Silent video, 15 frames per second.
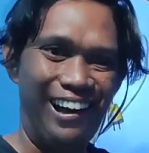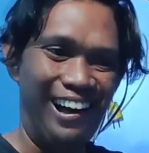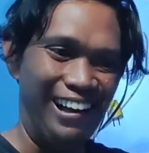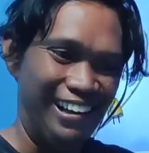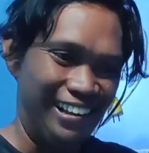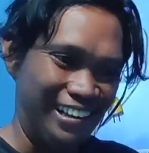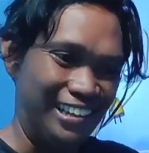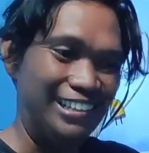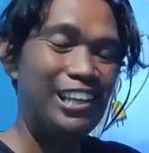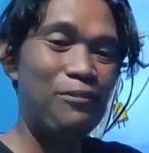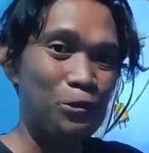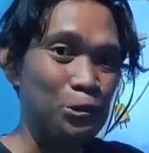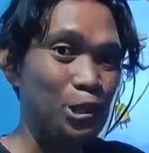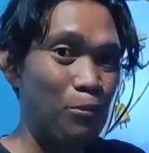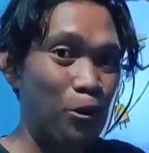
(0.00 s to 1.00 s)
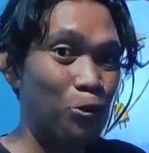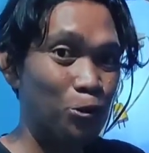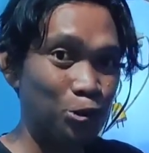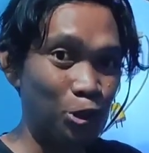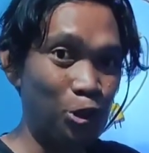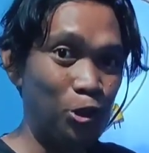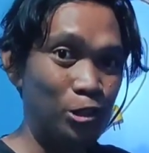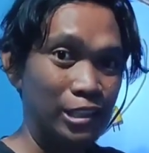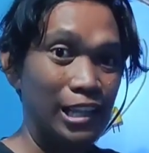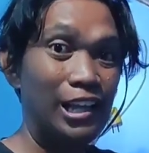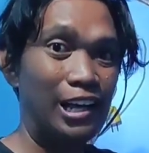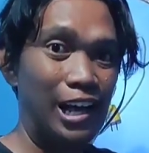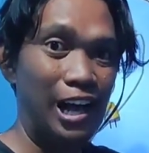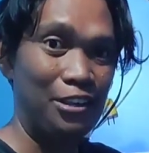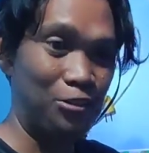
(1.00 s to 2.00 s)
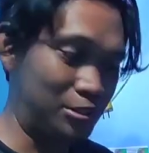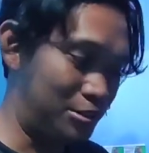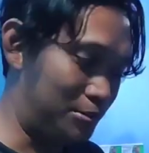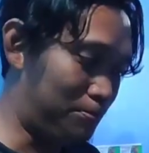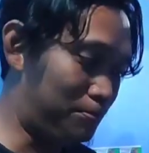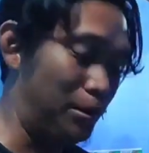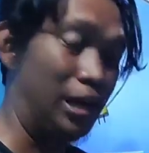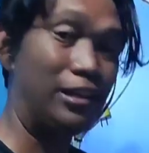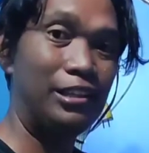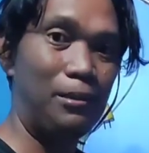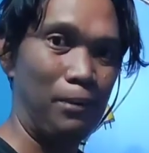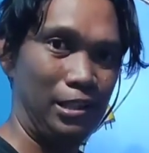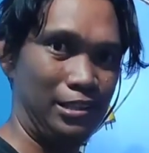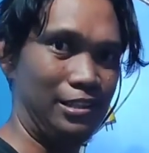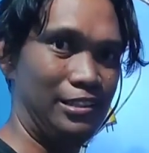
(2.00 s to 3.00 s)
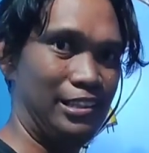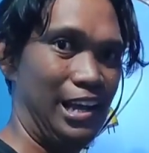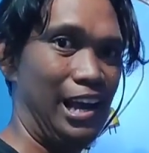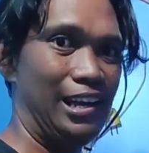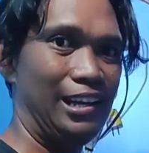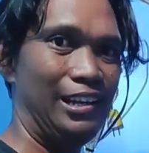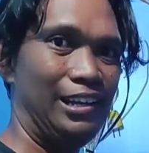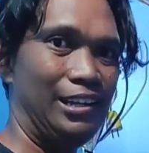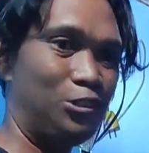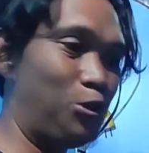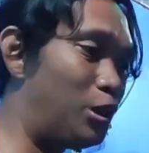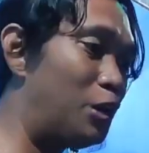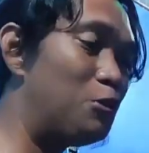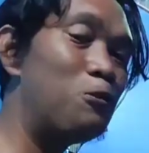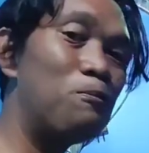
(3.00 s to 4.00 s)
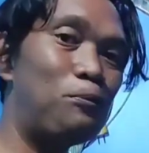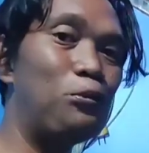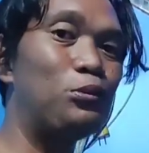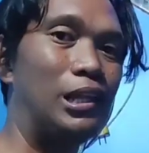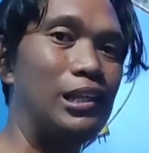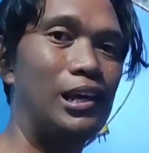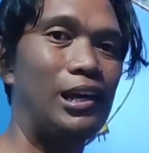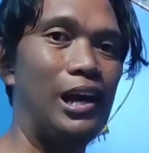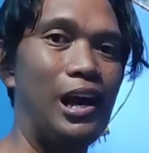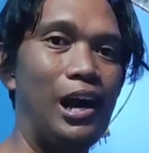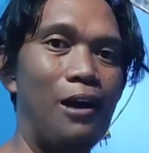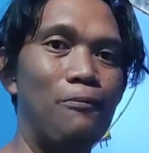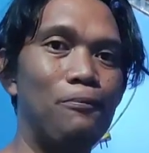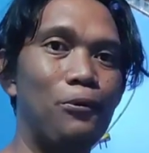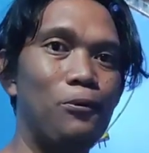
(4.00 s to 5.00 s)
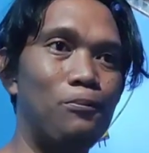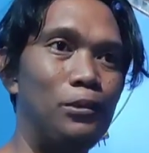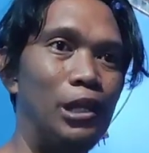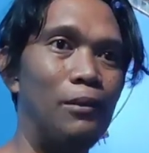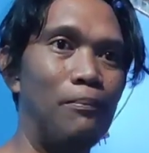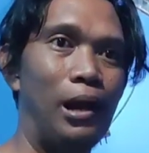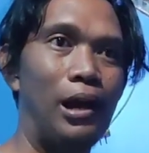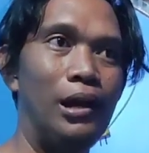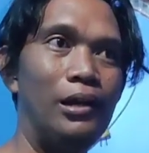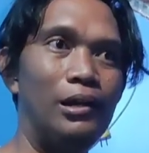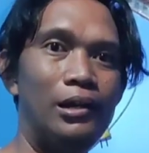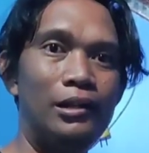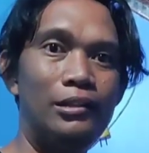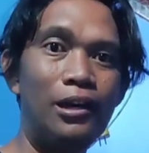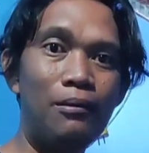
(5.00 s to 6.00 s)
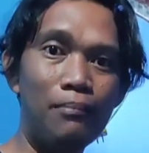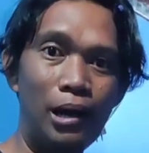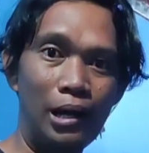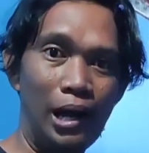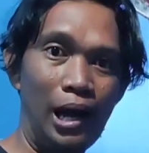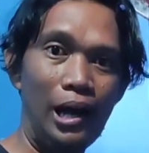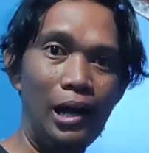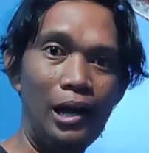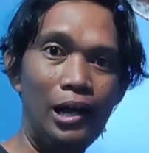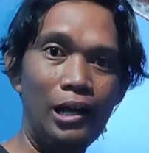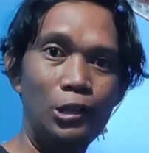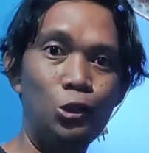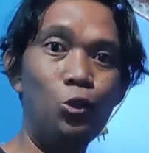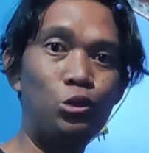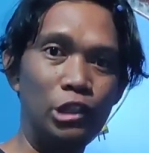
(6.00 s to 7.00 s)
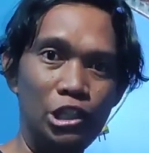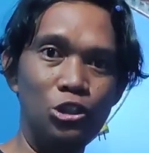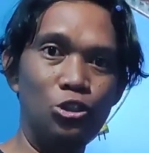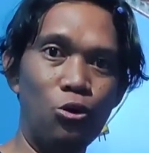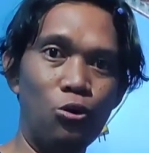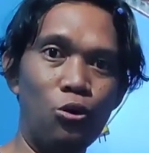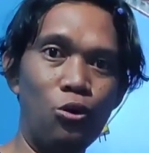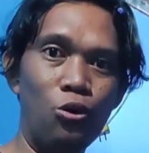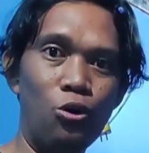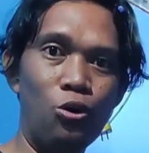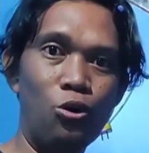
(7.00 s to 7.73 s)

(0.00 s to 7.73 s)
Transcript: Di ba? Hindi po niya makontrol talaga yung paglipad niya. So, ganun po talaga ang problema ng mga Lutino.